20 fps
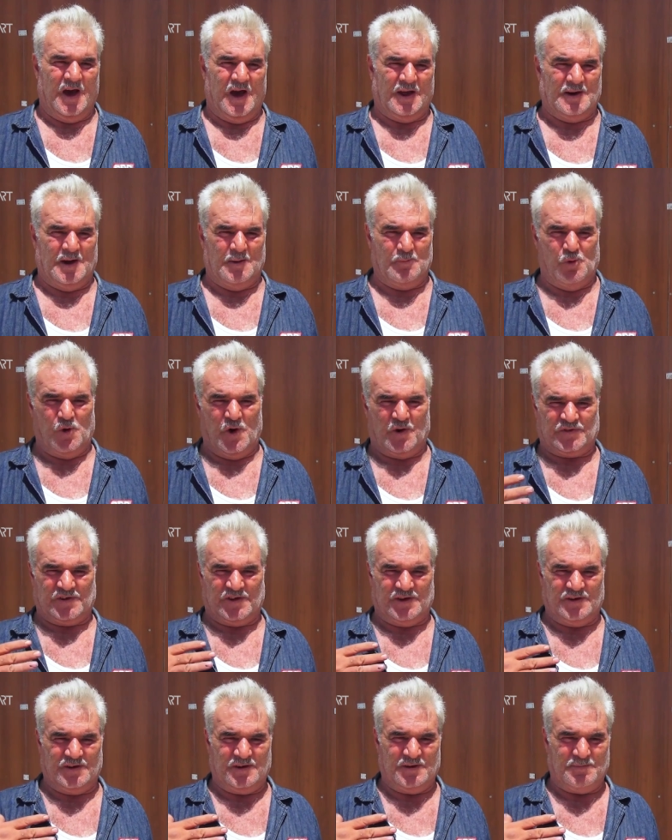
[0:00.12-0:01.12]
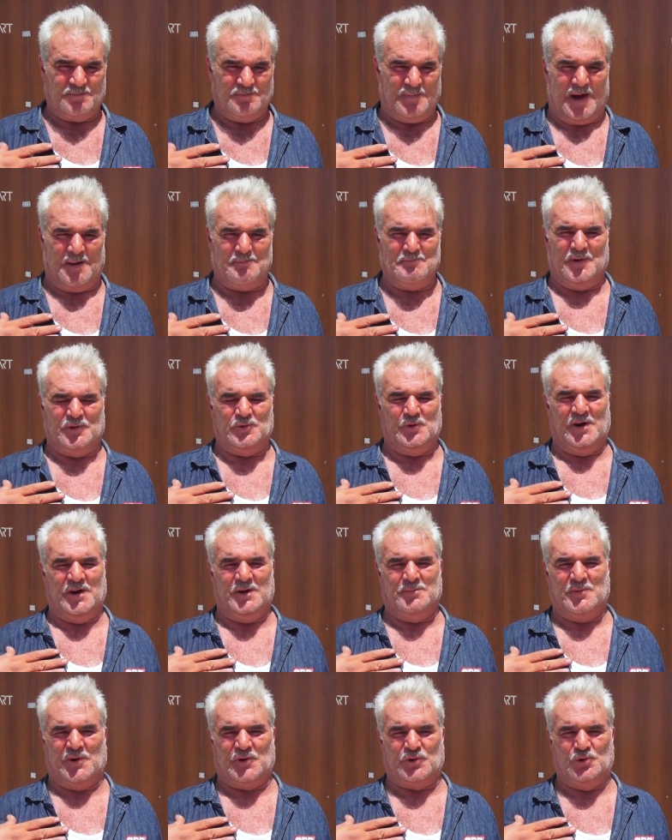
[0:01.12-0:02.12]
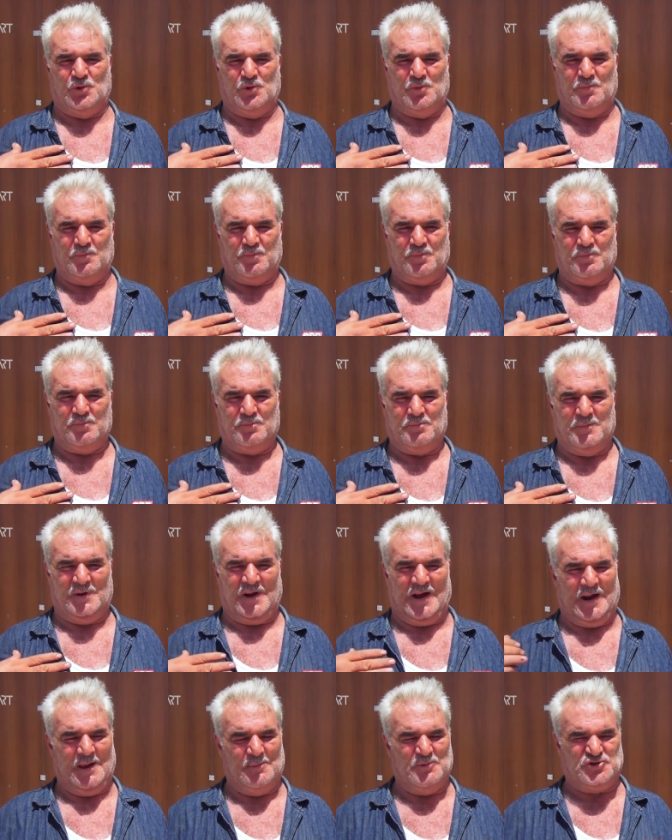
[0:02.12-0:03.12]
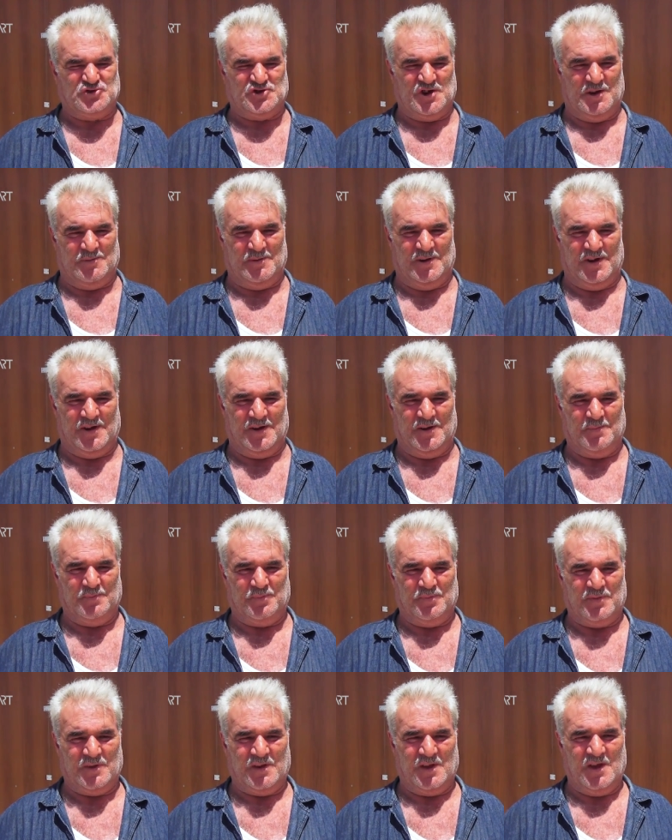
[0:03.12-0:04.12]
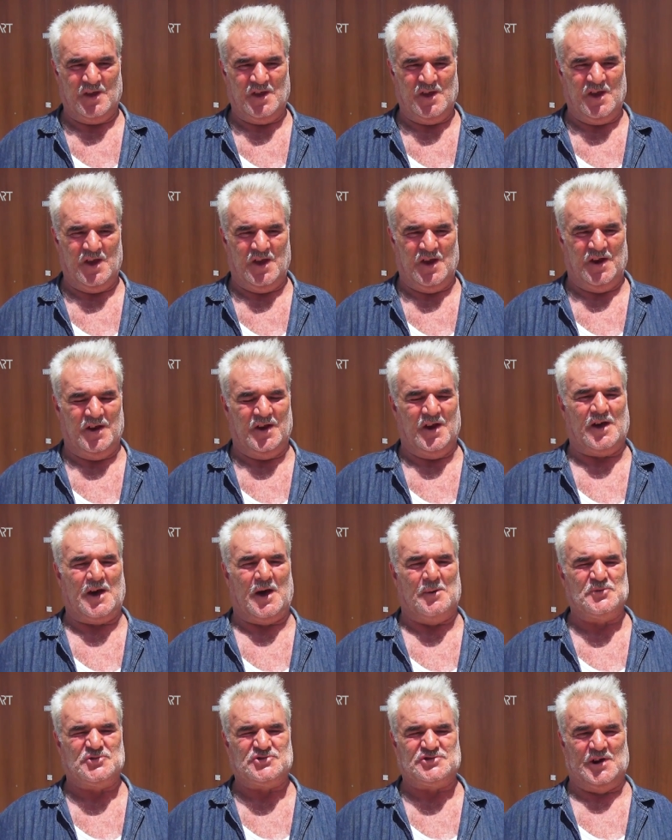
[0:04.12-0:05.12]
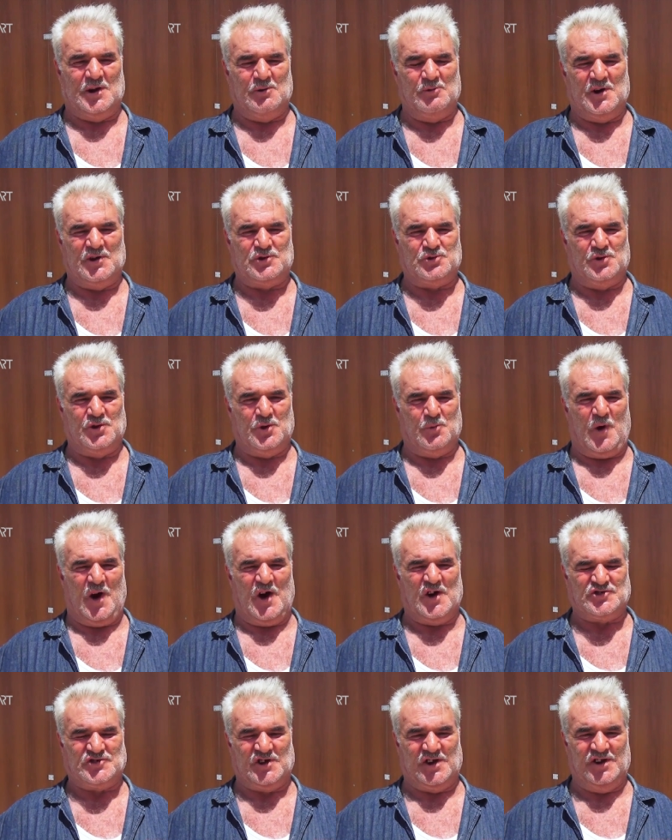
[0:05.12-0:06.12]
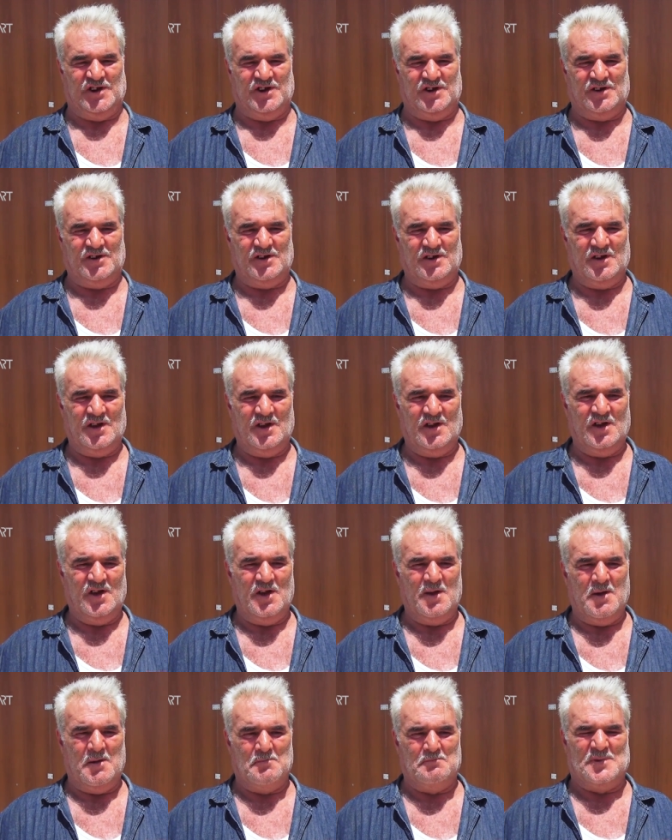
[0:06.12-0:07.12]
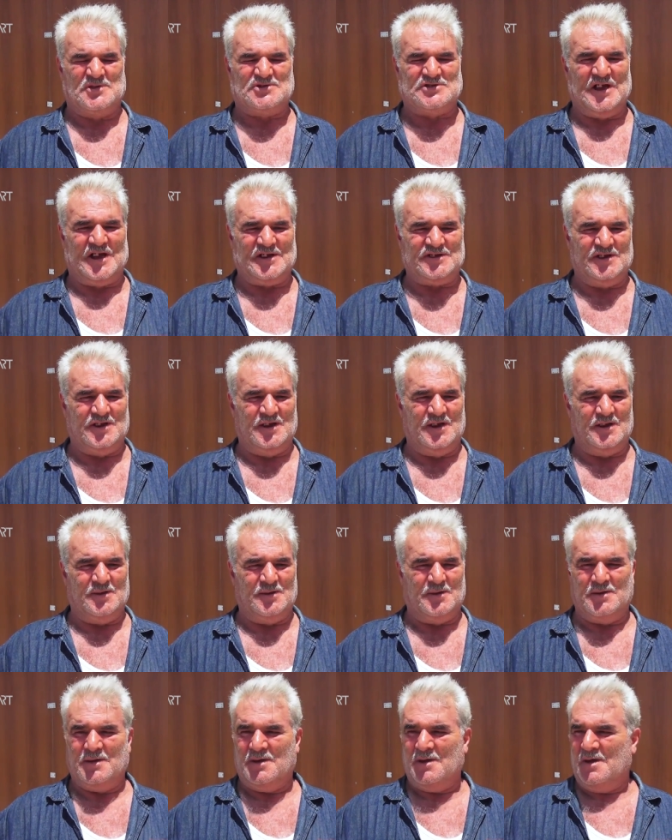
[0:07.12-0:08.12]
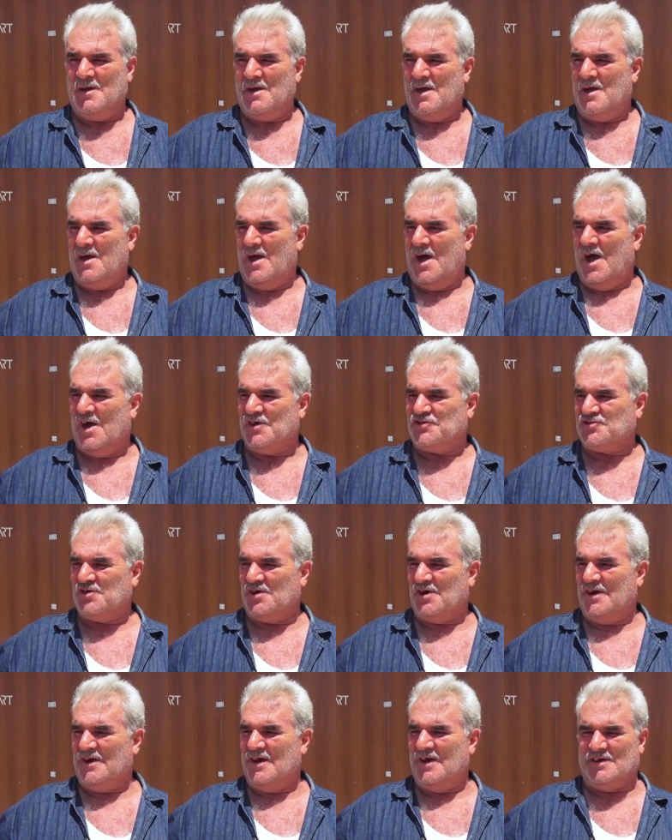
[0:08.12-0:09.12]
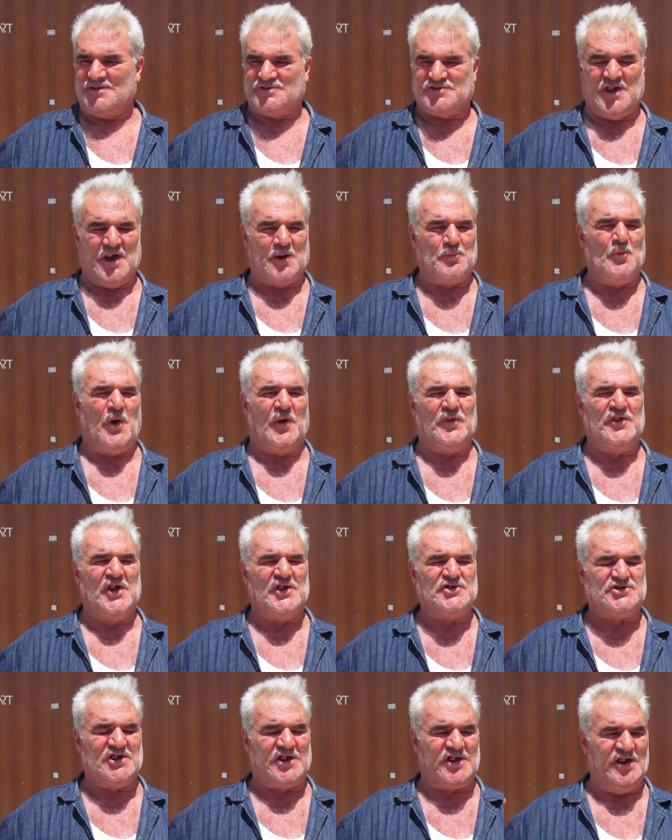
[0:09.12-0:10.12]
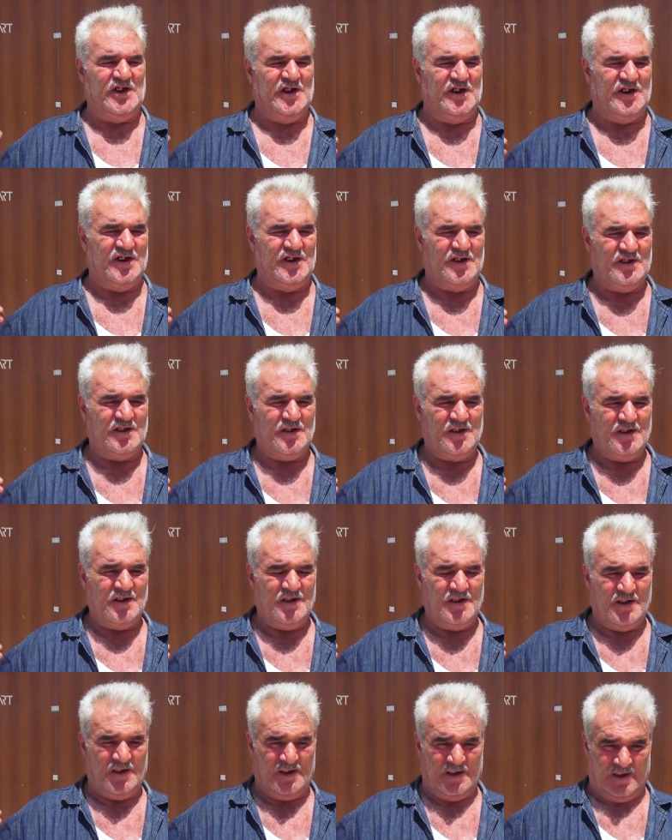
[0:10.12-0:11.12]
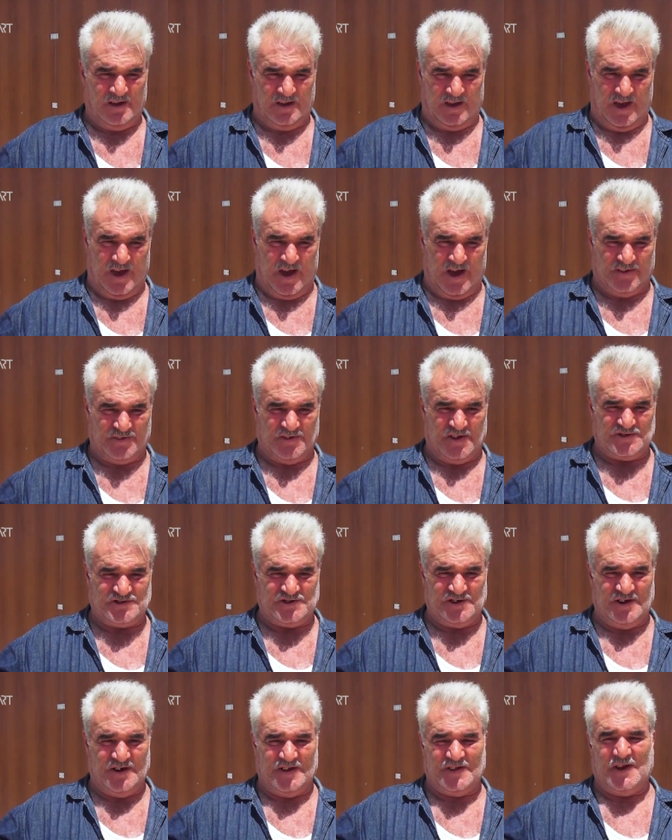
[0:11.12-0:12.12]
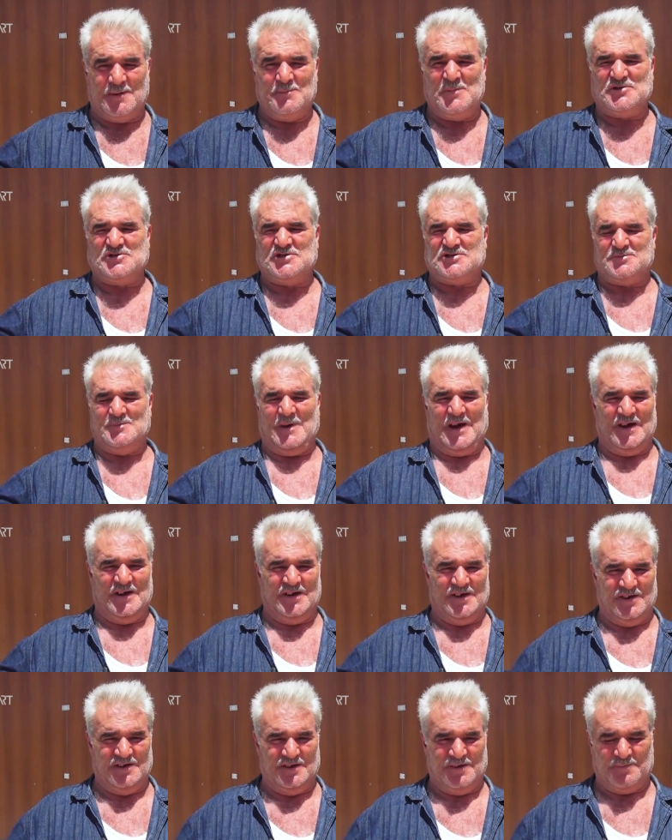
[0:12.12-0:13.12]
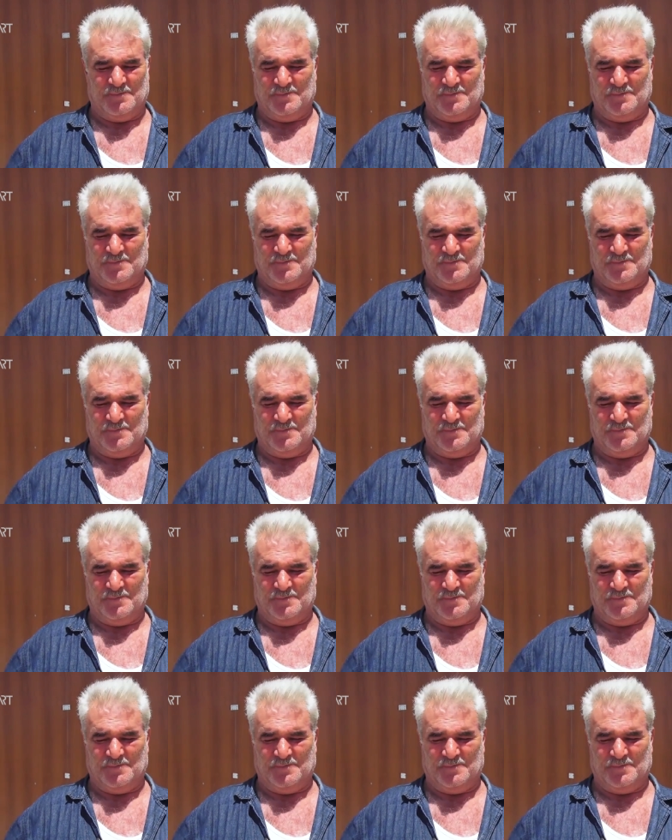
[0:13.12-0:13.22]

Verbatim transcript: أنا المواطن محمد وليد مردوم من حلب الشهباء إن خمس سنوات هون محاصرين مصلحتي أشتغل سائق معدات ثقيلة هندسية لدى المجلس المحلي